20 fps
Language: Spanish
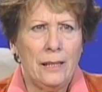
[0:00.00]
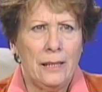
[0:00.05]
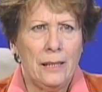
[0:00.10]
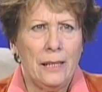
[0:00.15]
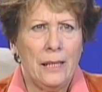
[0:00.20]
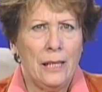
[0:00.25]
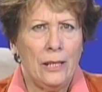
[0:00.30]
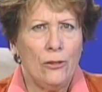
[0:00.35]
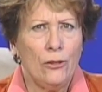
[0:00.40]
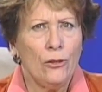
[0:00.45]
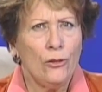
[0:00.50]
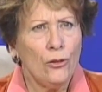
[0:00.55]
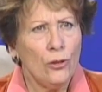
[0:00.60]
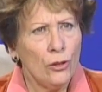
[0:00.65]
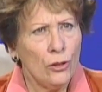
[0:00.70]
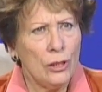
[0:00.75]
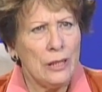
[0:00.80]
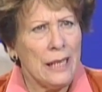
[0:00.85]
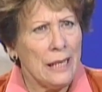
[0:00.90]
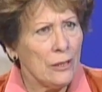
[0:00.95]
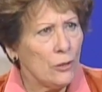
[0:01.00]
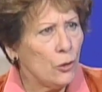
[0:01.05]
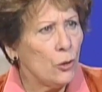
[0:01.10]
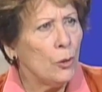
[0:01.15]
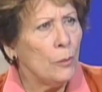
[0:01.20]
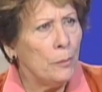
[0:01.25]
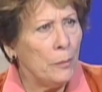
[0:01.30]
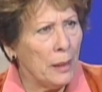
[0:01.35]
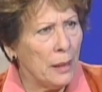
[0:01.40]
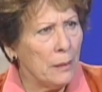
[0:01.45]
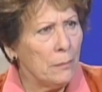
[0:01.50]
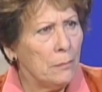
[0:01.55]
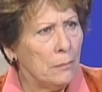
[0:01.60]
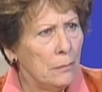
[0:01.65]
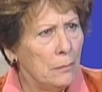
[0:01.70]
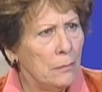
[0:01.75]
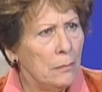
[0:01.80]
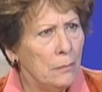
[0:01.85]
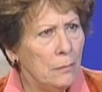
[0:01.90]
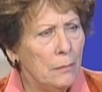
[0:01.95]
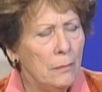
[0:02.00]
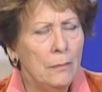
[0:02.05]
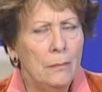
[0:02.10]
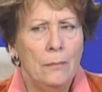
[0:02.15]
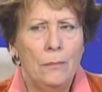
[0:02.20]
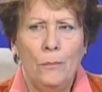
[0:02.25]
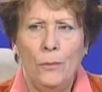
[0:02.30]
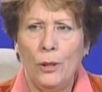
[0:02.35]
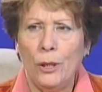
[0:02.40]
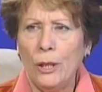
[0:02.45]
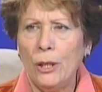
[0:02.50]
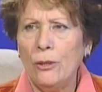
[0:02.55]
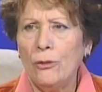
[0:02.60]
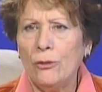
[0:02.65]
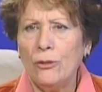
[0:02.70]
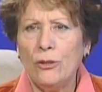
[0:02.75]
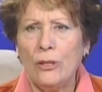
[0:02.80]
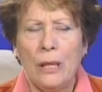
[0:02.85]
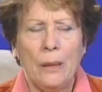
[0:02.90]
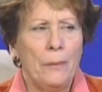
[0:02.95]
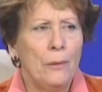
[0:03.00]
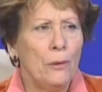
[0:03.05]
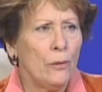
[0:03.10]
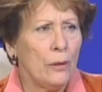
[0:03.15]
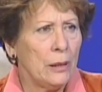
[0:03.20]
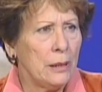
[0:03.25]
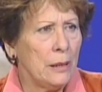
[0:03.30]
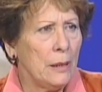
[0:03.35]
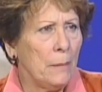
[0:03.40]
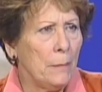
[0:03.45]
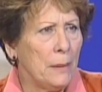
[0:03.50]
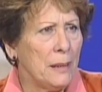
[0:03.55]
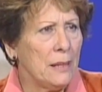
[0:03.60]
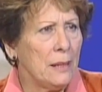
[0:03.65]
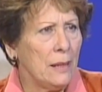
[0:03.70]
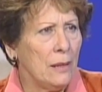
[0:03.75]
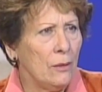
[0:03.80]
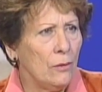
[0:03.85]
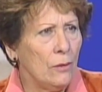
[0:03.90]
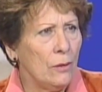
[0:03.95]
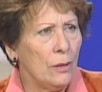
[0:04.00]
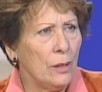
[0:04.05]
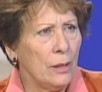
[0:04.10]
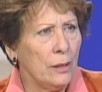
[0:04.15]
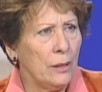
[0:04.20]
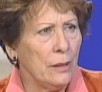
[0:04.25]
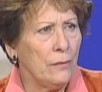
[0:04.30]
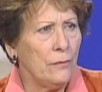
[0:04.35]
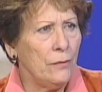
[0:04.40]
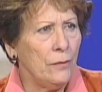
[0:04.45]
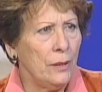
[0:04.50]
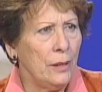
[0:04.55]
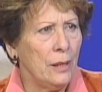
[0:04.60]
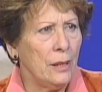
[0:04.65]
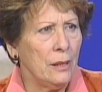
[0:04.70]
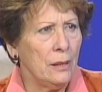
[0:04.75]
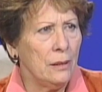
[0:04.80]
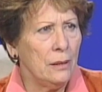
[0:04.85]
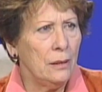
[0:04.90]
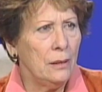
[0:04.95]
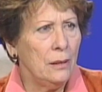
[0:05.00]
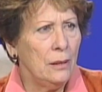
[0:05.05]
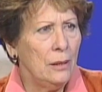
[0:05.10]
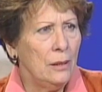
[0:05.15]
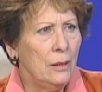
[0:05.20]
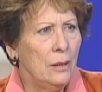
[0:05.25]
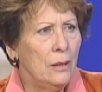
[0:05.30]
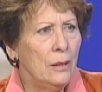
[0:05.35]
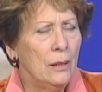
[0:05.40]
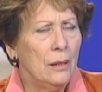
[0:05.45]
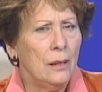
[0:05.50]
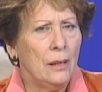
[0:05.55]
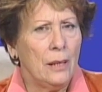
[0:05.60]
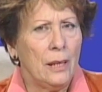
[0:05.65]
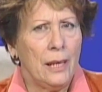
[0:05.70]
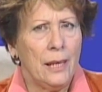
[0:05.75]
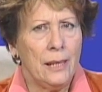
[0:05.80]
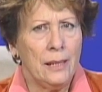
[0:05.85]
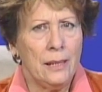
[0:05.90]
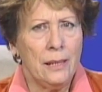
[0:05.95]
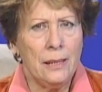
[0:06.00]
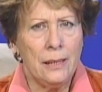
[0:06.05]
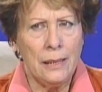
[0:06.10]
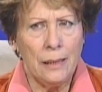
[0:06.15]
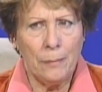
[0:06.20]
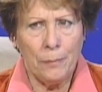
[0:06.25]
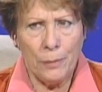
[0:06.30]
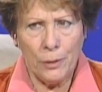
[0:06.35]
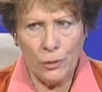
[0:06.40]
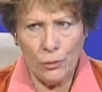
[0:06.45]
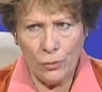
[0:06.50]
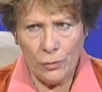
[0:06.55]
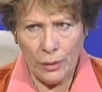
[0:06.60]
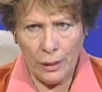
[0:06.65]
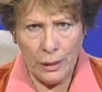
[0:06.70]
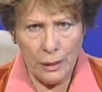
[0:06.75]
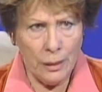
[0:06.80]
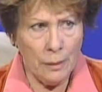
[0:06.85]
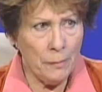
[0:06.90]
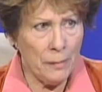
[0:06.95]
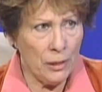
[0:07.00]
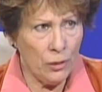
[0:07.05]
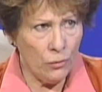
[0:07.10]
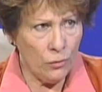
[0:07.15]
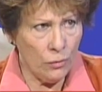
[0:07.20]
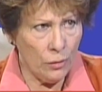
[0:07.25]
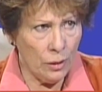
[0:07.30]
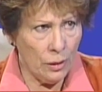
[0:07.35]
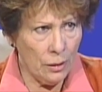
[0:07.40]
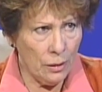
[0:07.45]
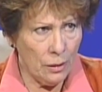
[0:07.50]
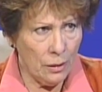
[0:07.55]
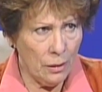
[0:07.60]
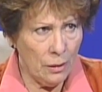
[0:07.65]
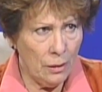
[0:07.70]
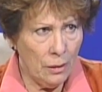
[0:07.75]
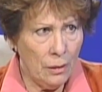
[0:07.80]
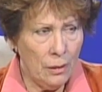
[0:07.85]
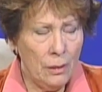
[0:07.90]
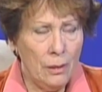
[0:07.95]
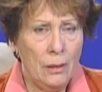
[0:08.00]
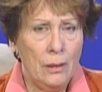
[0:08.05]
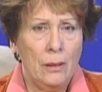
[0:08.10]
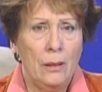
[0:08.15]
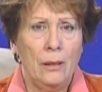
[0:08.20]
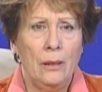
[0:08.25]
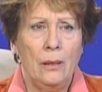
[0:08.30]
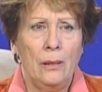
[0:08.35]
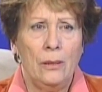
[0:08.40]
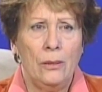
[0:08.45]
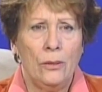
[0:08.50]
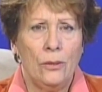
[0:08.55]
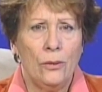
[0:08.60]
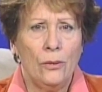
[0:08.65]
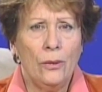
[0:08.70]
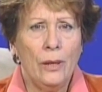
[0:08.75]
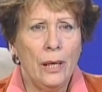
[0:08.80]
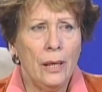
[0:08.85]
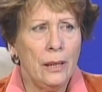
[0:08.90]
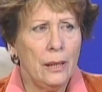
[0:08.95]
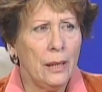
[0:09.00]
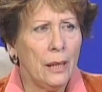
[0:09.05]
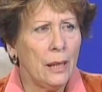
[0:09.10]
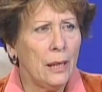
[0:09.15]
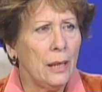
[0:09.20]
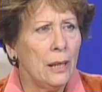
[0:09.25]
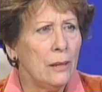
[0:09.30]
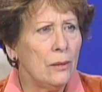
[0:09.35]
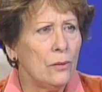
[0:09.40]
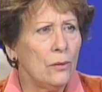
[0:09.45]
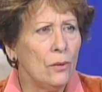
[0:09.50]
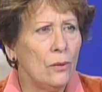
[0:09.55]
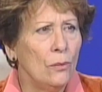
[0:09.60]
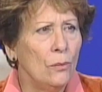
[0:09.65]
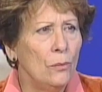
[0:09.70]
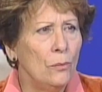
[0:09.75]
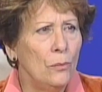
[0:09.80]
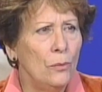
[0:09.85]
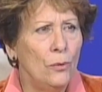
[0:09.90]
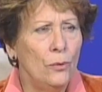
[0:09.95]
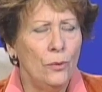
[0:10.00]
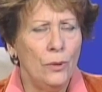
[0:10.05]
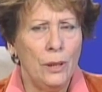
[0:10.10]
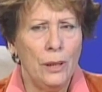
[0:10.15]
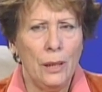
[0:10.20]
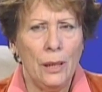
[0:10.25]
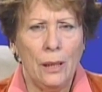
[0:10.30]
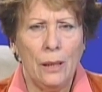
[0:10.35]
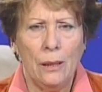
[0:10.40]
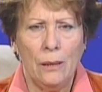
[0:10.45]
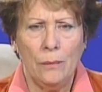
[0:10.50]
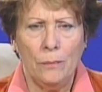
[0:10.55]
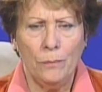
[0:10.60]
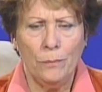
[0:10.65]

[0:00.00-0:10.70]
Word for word: ellos se asombran porque no saben lo que está pasando allá afuera. Ah, casi siempre son gente mayores y son gente que son muy, um,